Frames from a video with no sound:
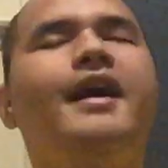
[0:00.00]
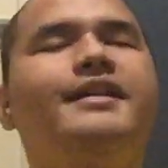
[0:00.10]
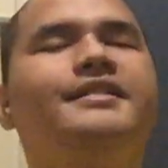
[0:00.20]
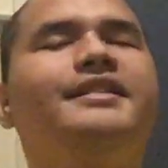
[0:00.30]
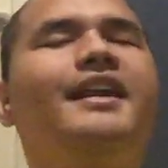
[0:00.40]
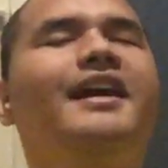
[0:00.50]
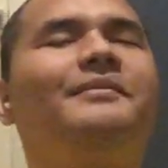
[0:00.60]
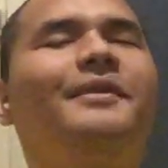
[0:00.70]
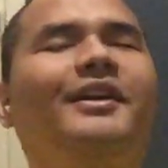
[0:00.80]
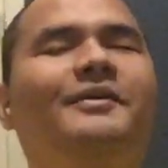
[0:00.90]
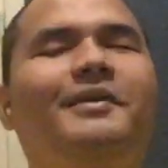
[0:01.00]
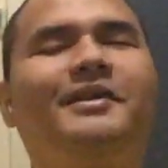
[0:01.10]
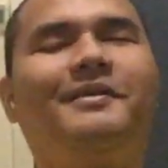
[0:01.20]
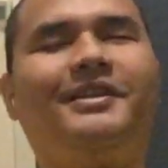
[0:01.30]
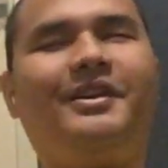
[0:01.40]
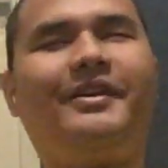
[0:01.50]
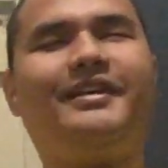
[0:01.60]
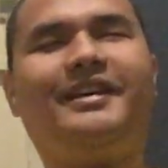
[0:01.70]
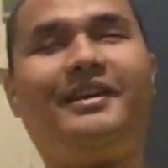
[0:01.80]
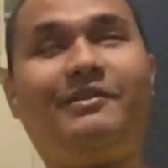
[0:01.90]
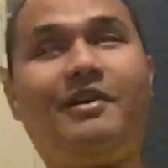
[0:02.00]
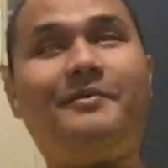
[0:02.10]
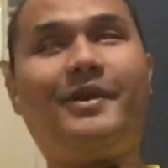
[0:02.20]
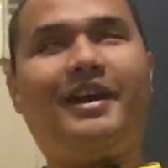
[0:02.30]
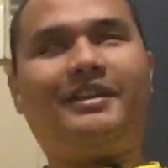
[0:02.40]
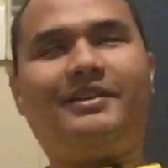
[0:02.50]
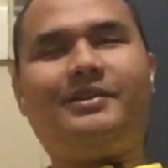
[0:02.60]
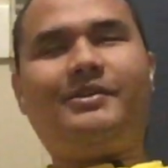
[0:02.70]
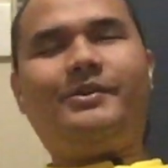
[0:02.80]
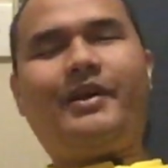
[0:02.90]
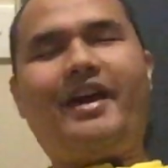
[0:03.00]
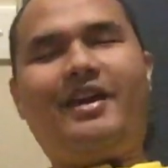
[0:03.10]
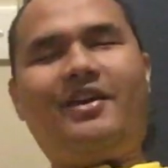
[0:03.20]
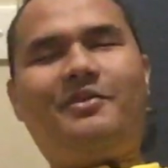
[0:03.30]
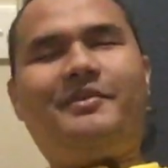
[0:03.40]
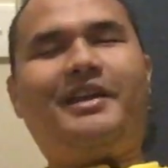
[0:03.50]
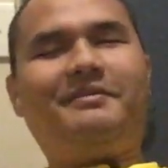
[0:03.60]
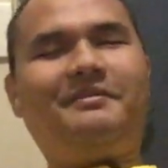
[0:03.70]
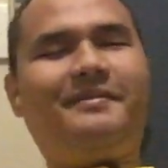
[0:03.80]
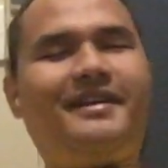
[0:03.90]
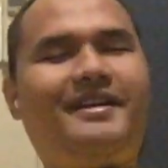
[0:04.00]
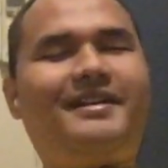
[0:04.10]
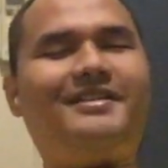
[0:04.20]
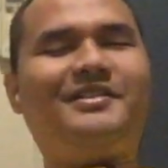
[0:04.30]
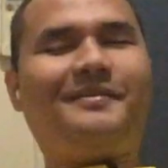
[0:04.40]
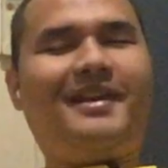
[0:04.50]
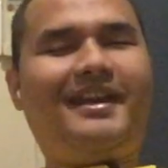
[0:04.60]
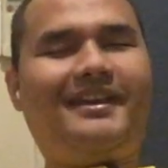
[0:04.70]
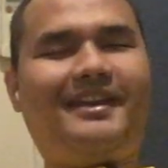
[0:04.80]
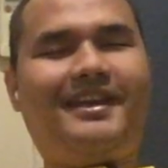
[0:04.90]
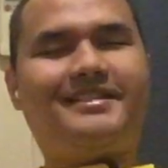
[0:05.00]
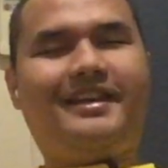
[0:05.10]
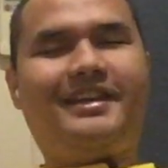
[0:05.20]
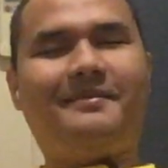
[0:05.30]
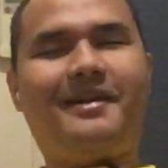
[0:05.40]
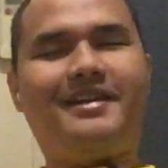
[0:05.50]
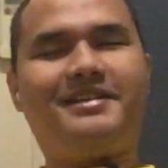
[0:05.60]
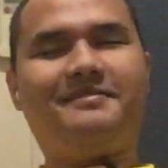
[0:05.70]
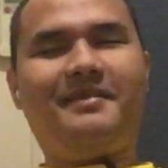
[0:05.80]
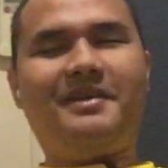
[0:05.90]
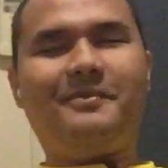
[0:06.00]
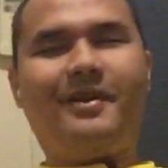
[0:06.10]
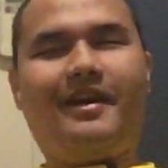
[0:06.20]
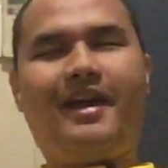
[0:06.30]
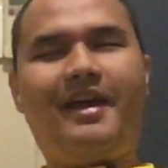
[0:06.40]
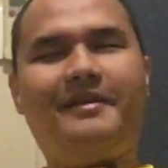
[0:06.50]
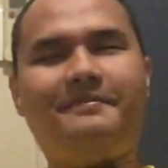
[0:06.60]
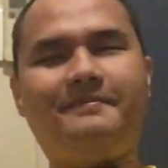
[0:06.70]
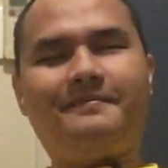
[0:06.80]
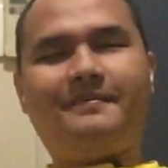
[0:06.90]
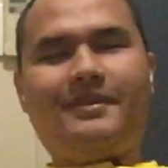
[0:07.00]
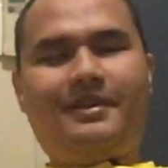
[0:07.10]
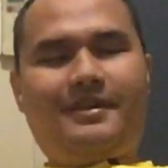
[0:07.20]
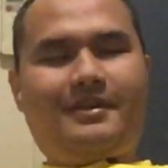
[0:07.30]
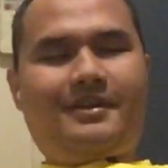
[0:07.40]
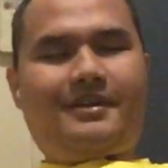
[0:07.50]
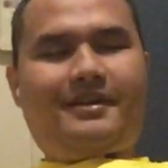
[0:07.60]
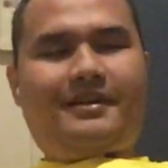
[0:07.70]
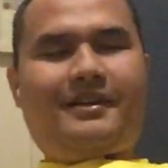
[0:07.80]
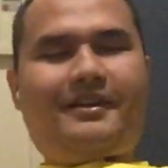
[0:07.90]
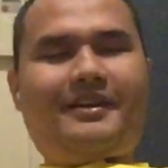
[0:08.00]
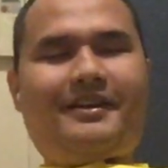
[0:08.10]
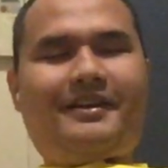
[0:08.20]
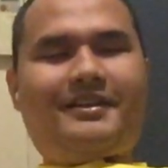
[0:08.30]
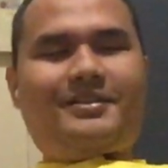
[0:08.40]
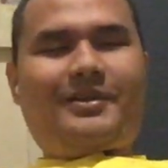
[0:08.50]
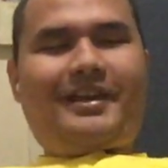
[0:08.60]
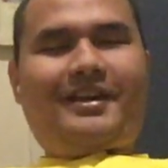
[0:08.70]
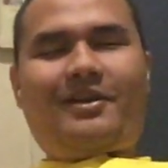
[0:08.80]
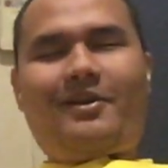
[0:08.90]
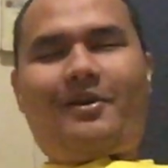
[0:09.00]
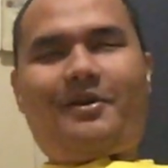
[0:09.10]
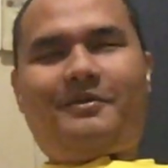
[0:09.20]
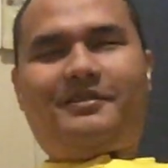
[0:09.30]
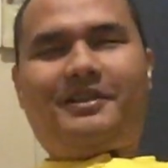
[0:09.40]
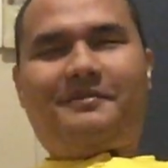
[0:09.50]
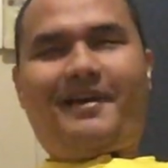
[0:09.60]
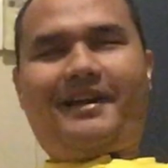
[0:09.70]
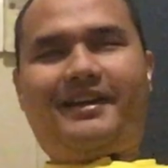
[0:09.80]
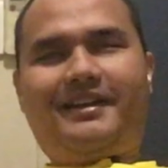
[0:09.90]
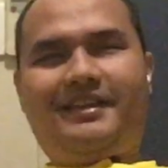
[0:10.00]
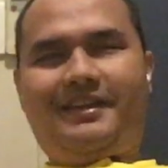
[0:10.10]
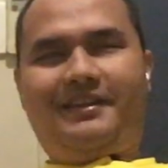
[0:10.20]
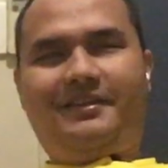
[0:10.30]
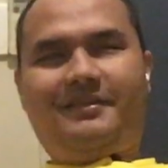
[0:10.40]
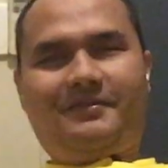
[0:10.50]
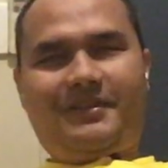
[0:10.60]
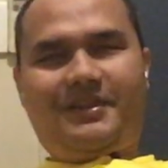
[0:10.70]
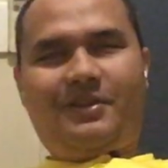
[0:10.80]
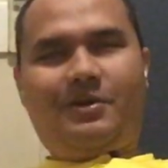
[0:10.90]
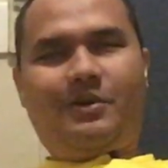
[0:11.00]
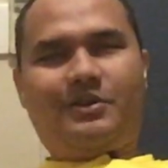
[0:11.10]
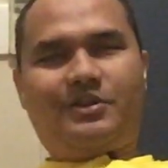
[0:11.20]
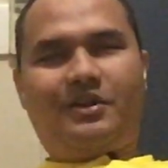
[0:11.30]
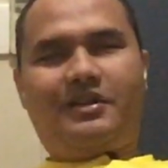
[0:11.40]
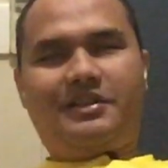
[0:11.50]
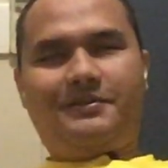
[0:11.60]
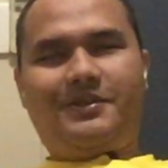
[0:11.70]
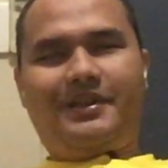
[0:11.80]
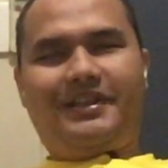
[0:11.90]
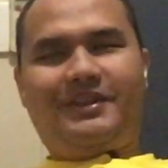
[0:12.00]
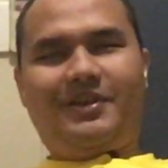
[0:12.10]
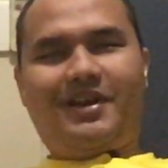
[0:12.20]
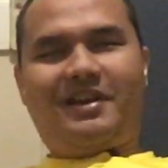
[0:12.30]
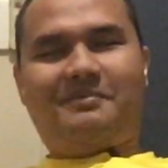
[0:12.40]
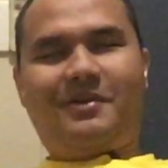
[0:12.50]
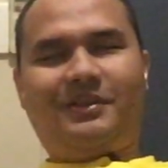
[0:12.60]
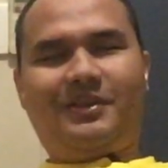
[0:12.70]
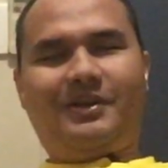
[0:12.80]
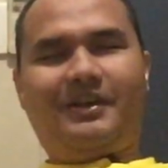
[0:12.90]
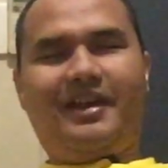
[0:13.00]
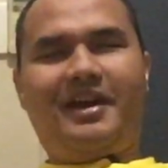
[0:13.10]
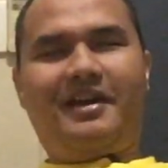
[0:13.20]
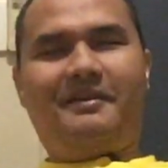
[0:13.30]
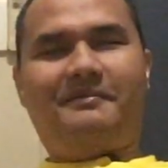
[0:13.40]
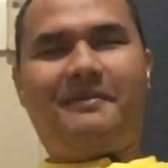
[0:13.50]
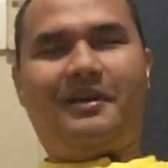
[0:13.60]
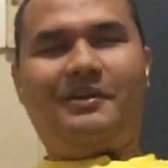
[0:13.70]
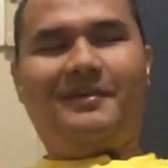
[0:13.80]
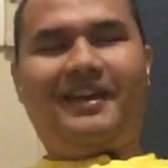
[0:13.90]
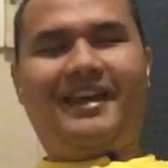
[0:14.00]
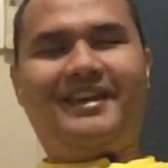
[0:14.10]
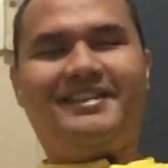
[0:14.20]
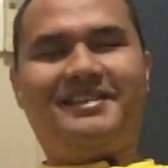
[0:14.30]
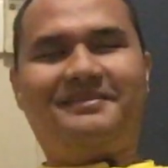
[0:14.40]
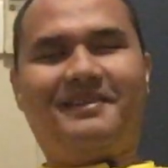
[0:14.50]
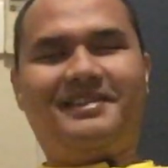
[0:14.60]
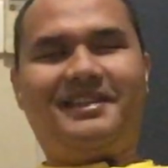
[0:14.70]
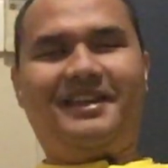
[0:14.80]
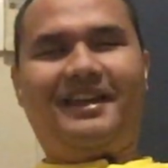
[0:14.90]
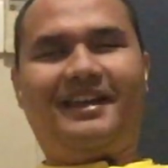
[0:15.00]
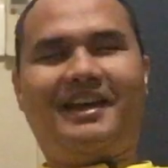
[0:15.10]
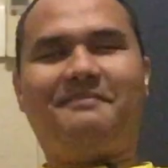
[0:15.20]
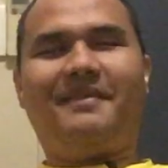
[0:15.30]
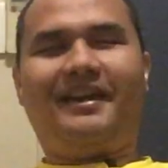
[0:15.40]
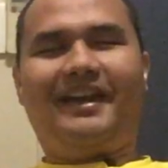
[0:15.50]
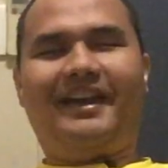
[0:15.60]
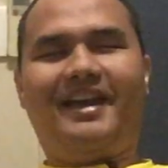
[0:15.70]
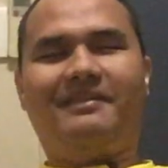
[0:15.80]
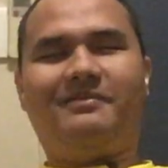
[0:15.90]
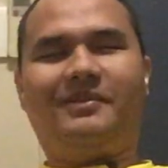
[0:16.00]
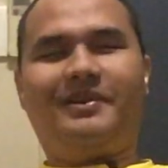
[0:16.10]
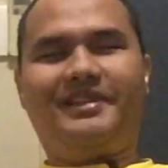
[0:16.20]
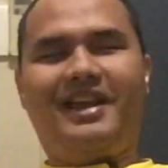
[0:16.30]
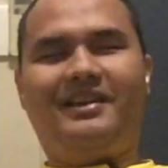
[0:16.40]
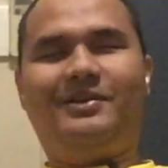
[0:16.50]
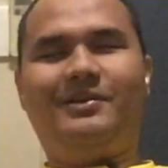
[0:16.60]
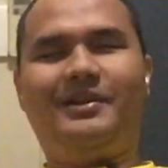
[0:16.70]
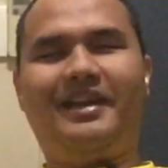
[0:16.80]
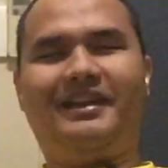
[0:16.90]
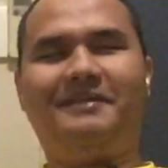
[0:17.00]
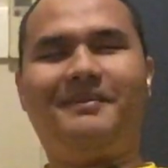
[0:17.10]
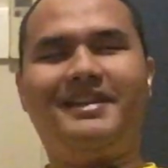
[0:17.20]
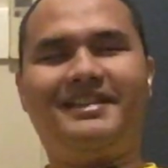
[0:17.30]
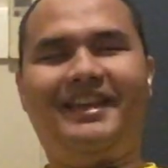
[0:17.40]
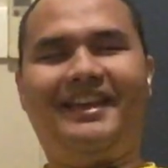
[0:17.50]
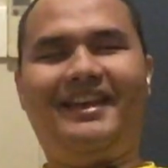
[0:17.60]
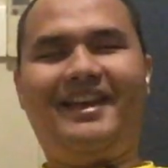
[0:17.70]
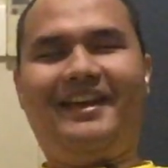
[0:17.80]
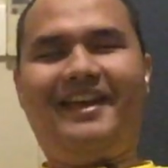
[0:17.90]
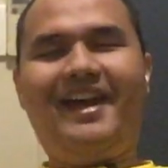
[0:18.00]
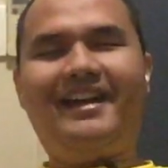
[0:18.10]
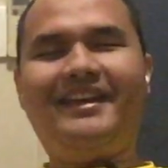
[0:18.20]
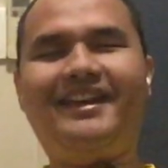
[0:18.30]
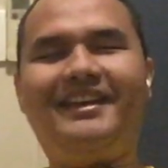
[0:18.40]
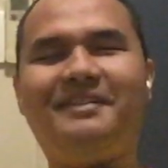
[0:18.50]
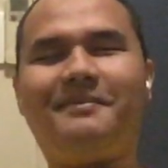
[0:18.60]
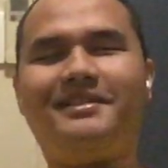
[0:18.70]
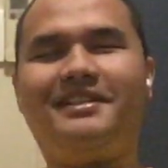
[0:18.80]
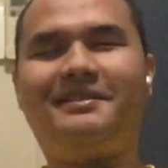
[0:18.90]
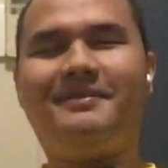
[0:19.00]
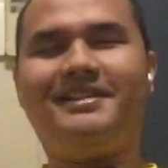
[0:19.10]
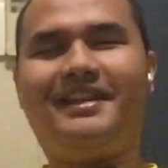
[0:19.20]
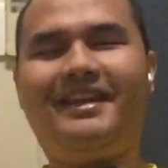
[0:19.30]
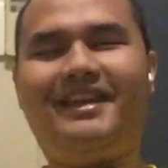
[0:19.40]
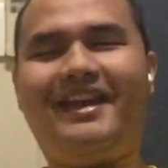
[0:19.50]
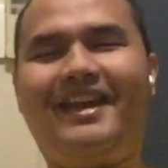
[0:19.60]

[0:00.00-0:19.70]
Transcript: Assalamualaikum warahmatullahi wabarakatuh. Hello bright people, jumpa lagi dengan saya Dimas P Muharam. Uh, eh, sorry ya kalau kemarin di video scholarship journey-nya tuh agak kepotong ya. Maklum lah guys, masih ngerekam pakai iPhone jadul yang 16 GB. Ya hari gini masih 16 GB.